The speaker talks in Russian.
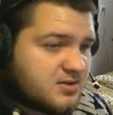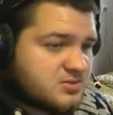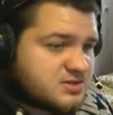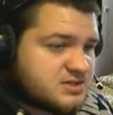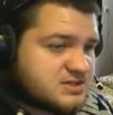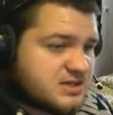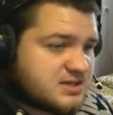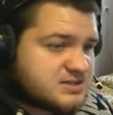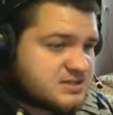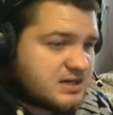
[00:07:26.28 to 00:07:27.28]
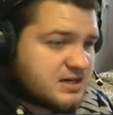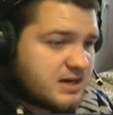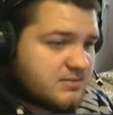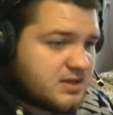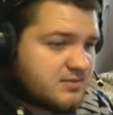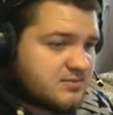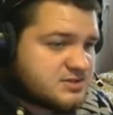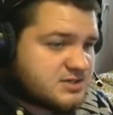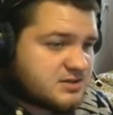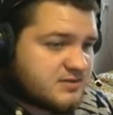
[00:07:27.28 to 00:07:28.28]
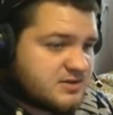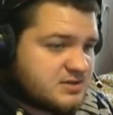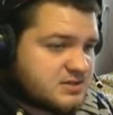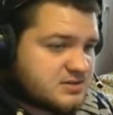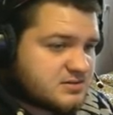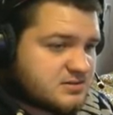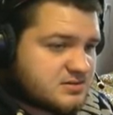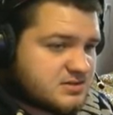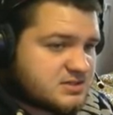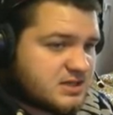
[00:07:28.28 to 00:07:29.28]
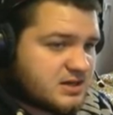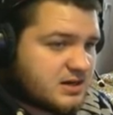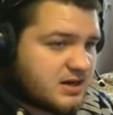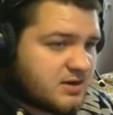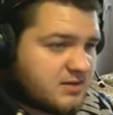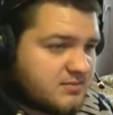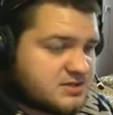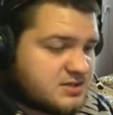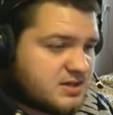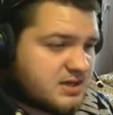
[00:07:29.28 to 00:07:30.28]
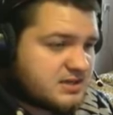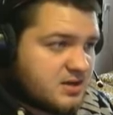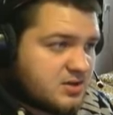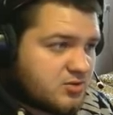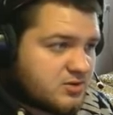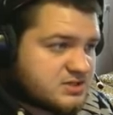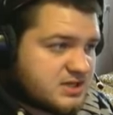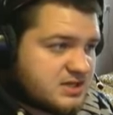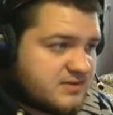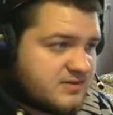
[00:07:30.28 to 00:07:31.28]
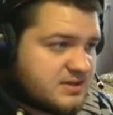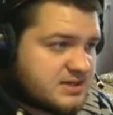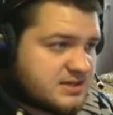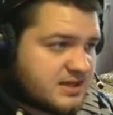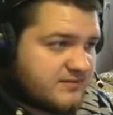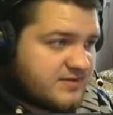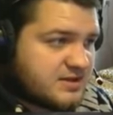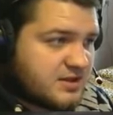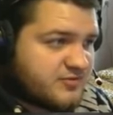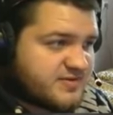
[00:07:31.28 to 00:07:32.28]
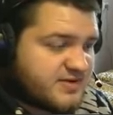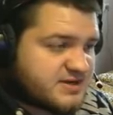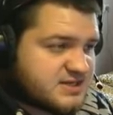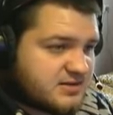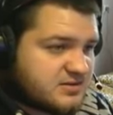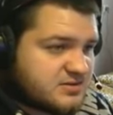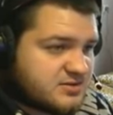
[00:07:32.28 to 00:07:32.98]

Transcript: Но здесь, кстати, старые рамки Амазинга, видите? Здесь старая рамка Амазинга. Но, кстати, видите, там видно новый вокзал.